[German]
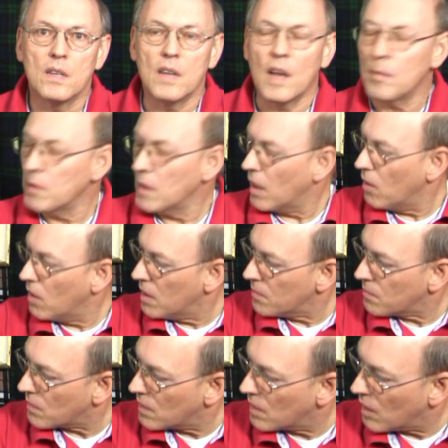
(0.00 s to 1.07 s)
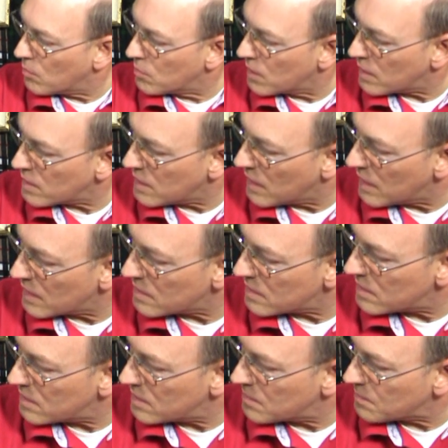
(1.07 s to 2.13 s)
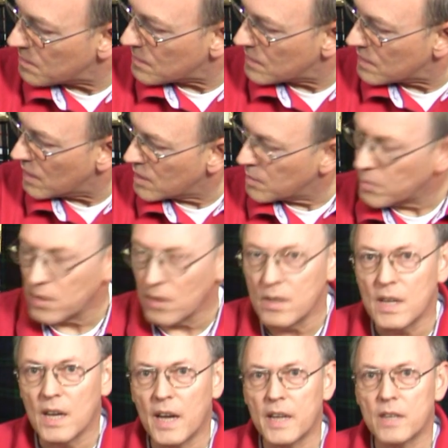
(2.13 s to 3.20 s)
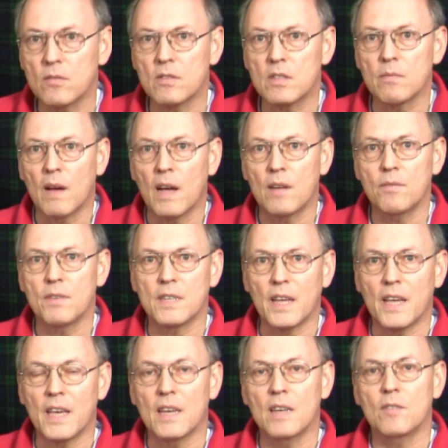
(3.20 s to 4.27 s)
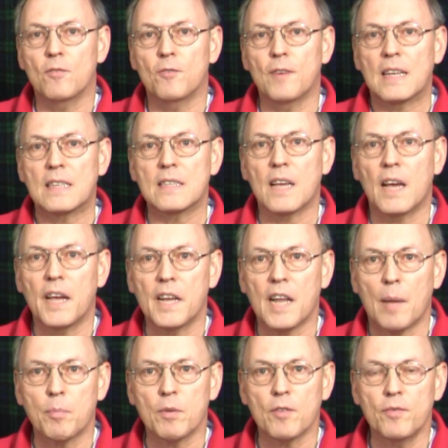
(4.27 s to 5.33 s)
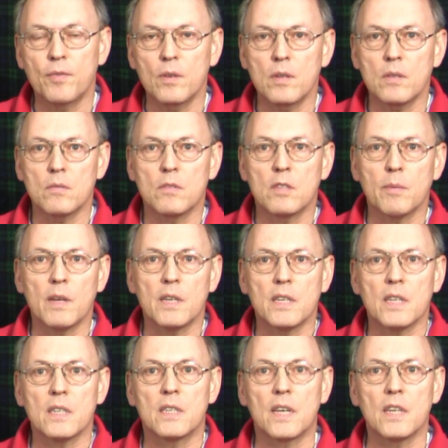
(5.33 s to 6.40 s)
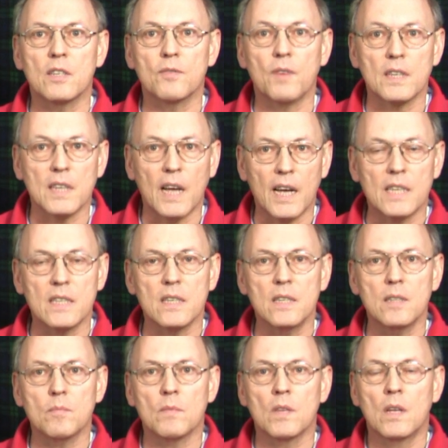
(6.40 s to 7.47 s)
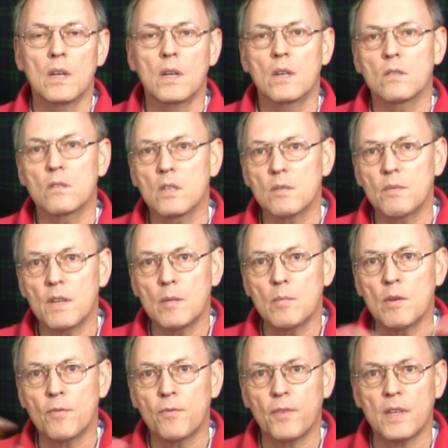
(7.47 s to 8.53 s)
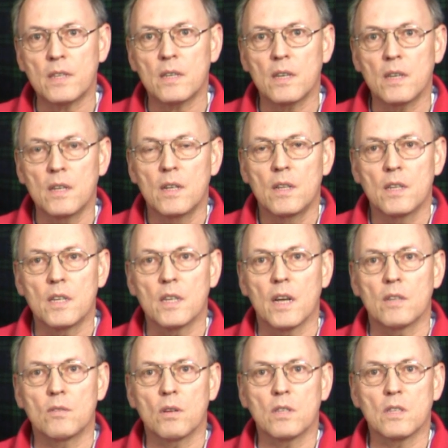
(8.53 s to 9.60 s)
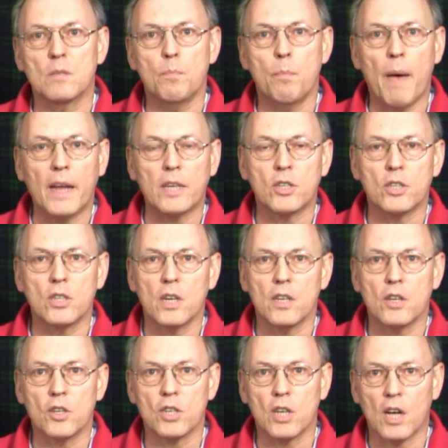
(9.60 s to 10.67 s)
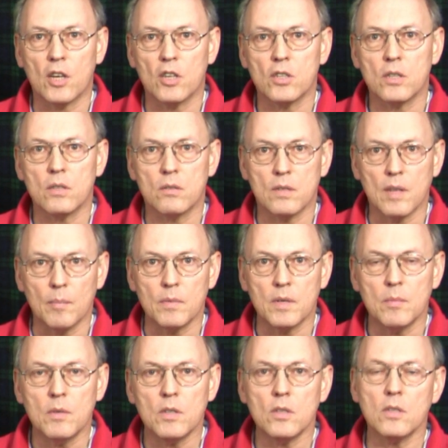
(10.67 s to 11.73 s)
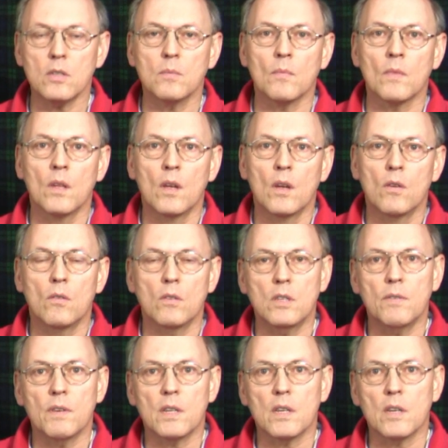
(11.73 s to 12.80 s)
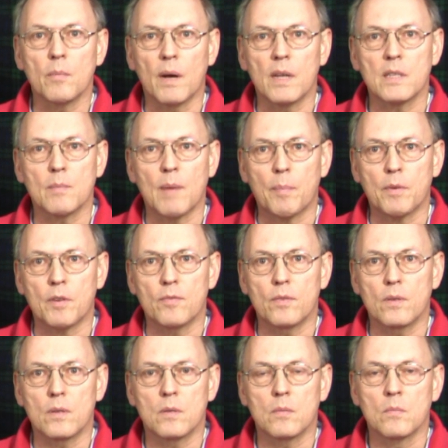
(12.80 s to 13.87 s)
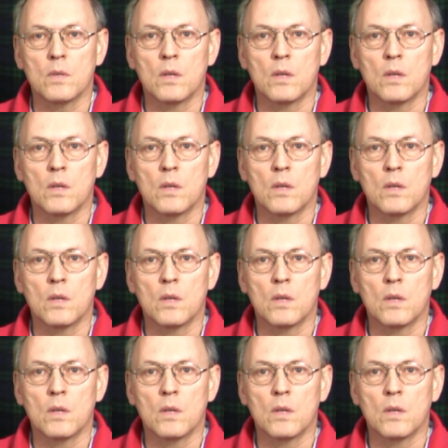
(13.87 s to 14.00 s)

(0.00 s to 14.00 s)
Der Abelauer Abonnat hat eine Besonderheit und zwar wird er fassrein abgefüllt und zwar nicht jetzt jedes Fass einzeln, sondern es werden immer Fässer in ein solches Batch, eine Charge zusammengemischt und die wird dann gemeinsam abgefüllt.